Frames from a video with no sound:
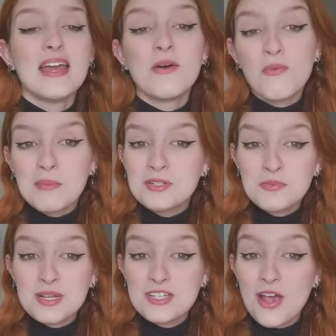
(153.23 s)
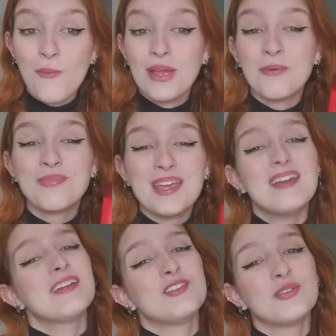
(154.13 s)
Eu amo de paixão, eu
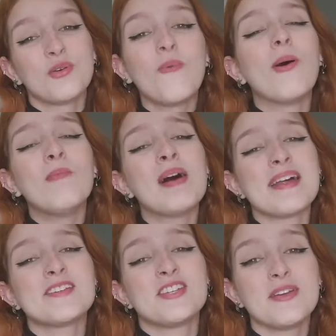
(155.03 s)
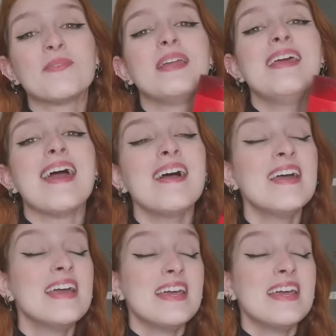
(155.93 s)
nem acredito quão baratinho ele é.